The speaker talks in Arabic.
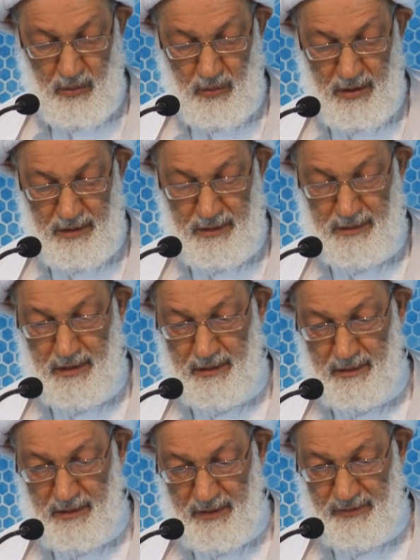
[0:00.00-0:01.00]
وإن
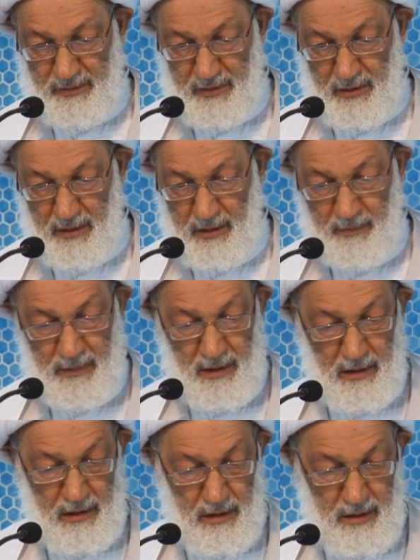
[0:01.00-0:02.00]
النصر
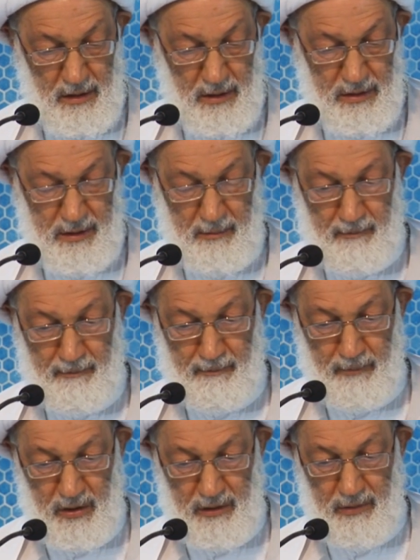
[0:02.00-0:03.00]
لآت
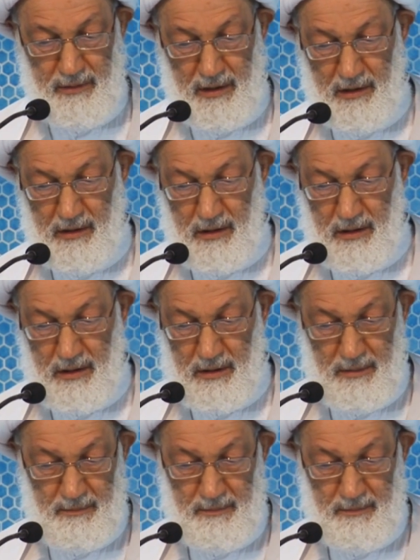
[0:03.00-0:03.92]
بإذن الله